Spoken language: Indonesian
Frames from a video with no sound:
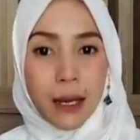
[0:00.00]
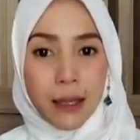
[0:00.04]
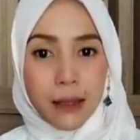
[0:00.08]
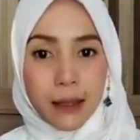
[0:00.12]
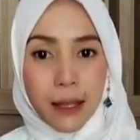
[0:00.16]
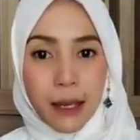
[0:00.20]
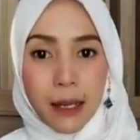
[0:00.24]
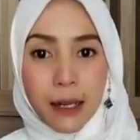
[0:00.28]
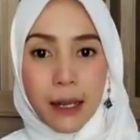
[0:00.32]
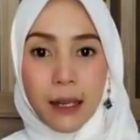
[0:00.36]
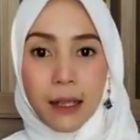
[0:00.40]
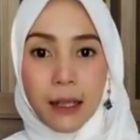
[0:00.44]
di
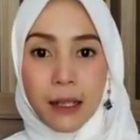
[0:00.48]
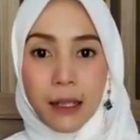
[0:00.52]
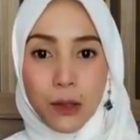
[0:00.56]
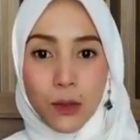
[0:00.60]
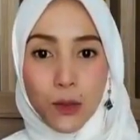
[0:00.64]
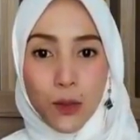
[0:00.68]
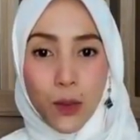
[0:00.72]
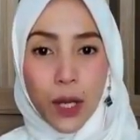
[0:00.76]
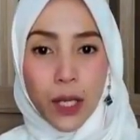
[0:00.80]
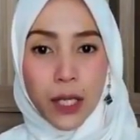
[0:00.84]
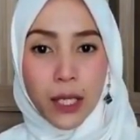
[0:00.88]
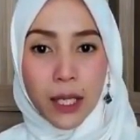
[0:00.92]
antara
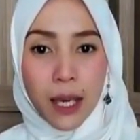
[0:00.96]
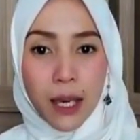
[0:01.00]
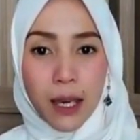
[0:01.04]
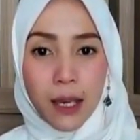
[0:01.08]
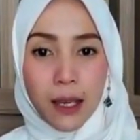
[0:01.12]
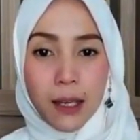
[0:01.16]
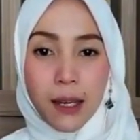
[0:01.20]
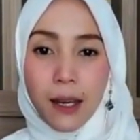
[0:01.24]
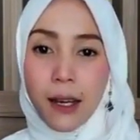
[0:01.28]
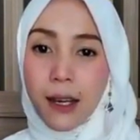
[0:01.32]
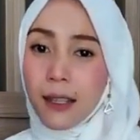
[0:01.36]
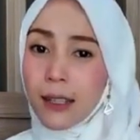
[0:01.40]

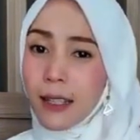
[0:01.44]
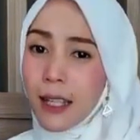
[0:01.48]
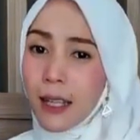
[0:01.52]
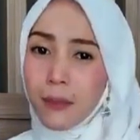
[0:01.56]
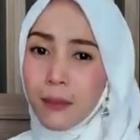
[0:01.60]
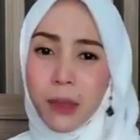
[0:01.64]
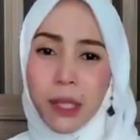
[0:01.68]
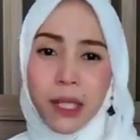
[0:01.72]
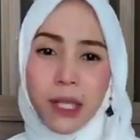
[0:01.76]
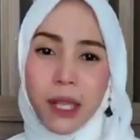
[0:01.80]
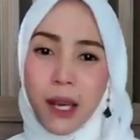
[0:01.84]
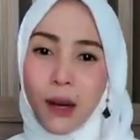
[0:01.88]
keduanya
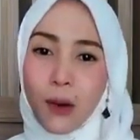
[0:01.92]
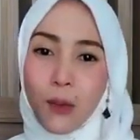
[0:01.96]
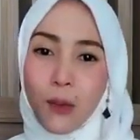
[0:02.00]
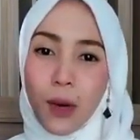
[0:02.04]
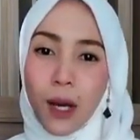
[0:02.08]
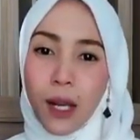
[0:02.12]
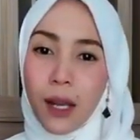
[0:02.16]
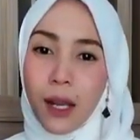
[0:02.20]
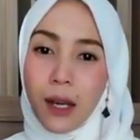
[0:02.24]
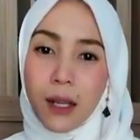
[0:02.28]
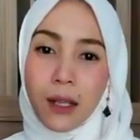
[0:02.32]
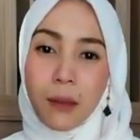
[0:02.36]
dan
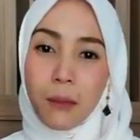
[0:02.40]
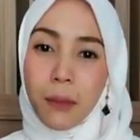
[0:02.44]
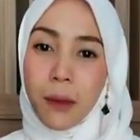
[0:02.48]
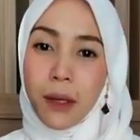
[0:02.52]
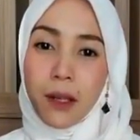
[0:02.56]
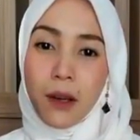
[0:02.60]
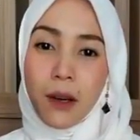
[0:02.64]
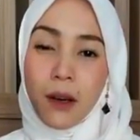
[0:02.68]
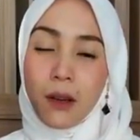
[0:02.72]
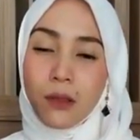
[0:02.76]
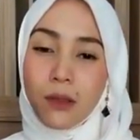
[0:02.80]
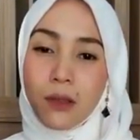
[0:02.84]
bertakwalah
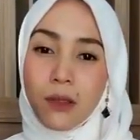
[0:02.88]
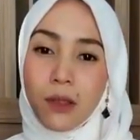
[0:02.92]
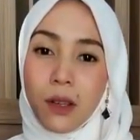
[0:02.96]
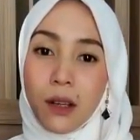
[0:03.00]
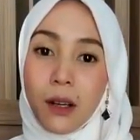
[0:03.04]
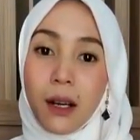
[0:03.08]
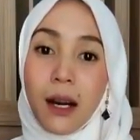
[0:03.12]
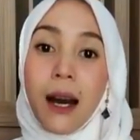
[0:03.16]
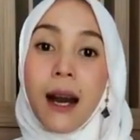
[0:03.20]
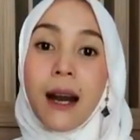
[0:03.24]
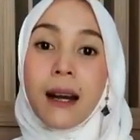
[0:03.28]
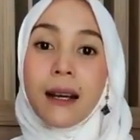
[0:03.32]
kepada
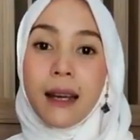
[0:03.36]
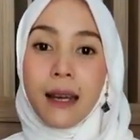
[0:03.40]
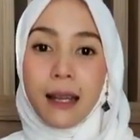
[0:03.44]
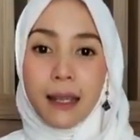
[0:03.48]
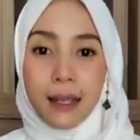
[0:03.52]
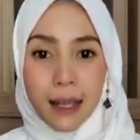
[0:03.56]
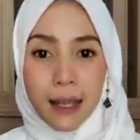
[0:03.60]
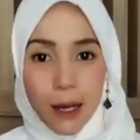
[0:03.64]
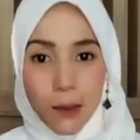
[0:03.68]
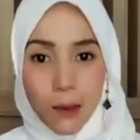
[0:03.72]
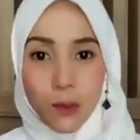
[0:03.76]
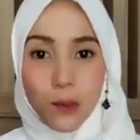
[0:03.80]
Allah
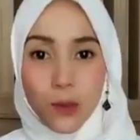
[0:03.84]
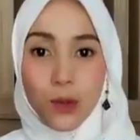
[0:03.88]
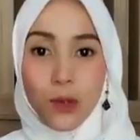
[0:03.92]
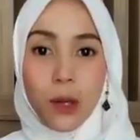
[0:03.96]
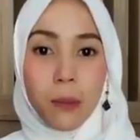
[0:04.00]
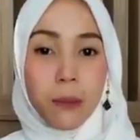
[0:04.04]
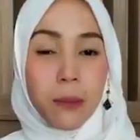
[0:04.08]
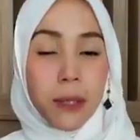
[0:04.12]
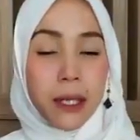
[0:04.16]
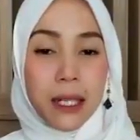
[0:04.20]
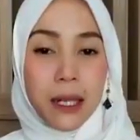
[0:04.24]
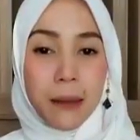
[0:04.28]
agar kamu
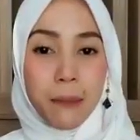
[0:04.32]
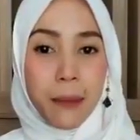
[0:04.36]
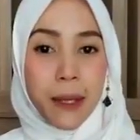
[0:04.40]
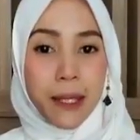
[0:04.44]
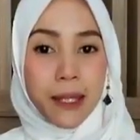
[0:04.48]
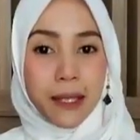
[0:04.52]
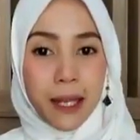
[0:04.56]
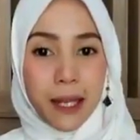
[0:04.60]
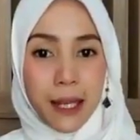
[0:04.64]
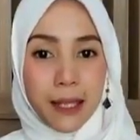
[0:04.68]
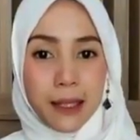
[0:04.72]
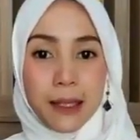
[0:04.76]

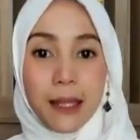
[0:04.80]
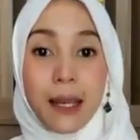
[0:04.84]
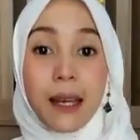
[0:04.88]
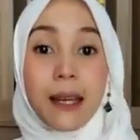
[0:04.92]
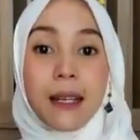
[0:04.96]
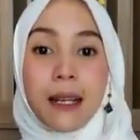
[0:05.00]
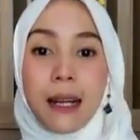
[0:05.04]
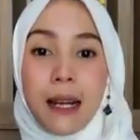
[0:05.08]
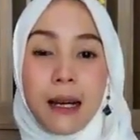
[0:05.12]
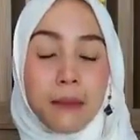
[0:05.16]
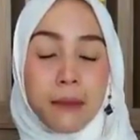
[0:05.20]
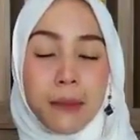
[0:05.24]
mendapatkan
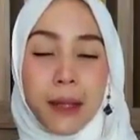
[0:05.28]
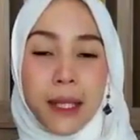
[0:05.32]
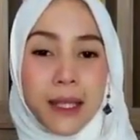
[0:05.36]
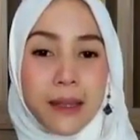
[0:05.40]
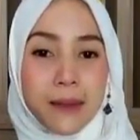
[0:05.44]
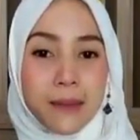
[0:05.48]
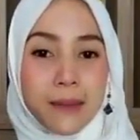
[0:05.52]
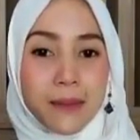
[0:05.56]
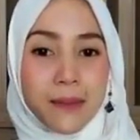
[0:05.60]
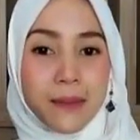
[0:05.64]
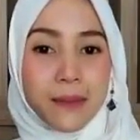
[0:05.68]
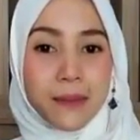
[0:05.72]
rahmat.